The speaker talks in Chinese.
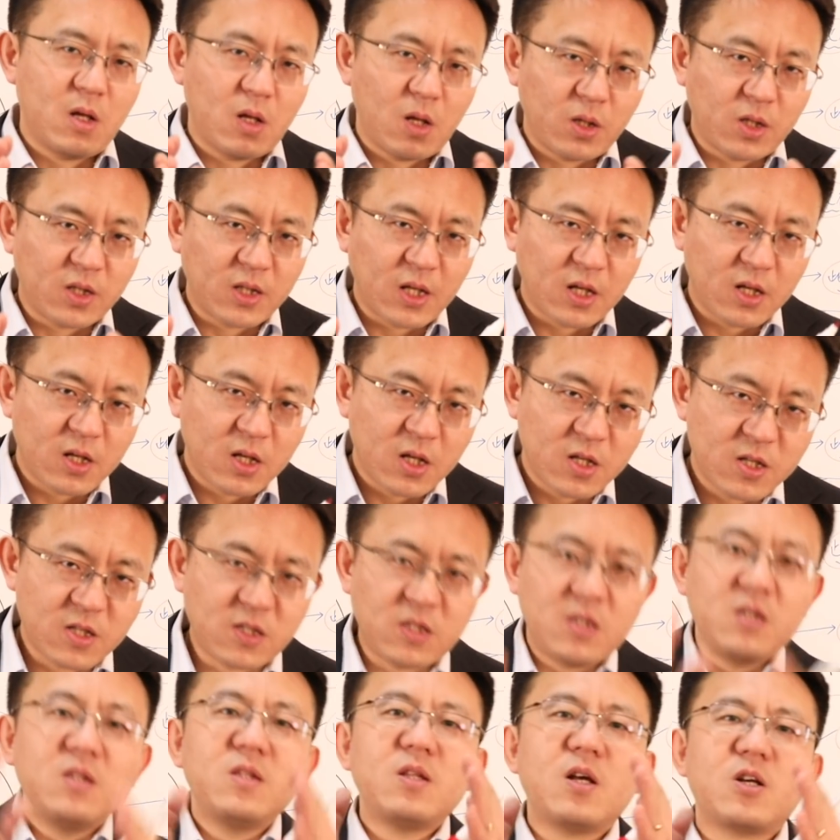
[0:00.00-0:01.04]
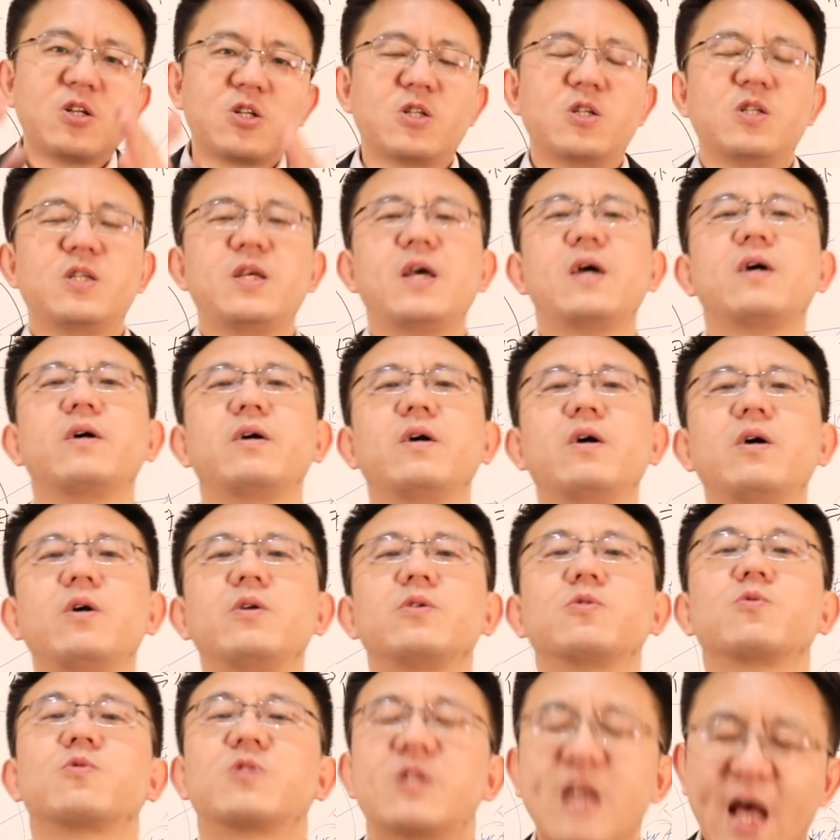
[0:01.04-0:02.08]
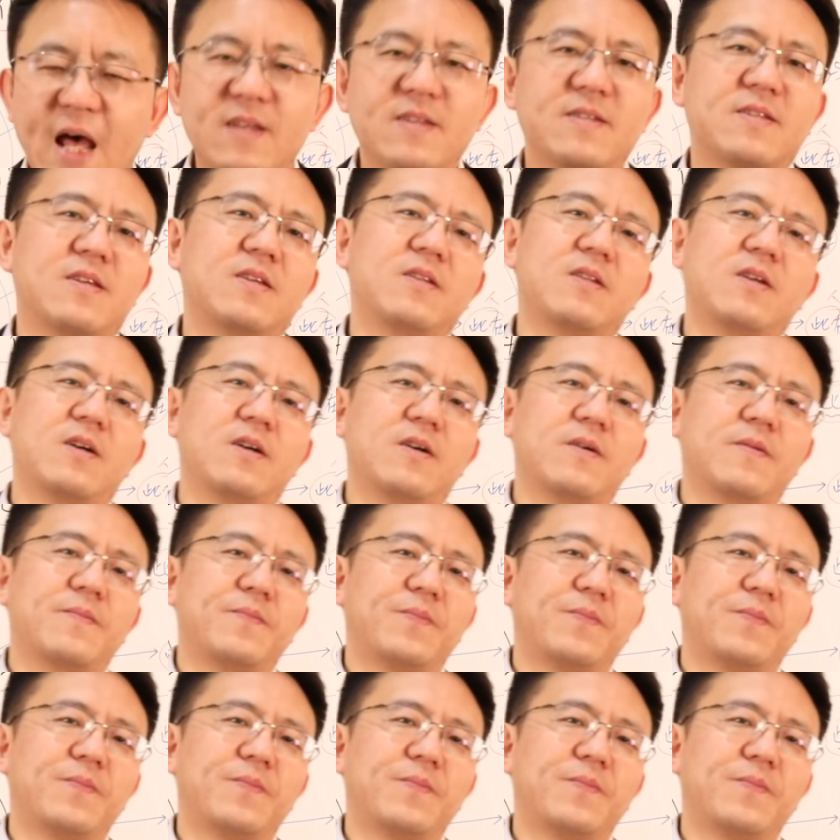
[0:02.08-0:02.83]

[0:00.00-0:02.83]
你的新的时间就产生了。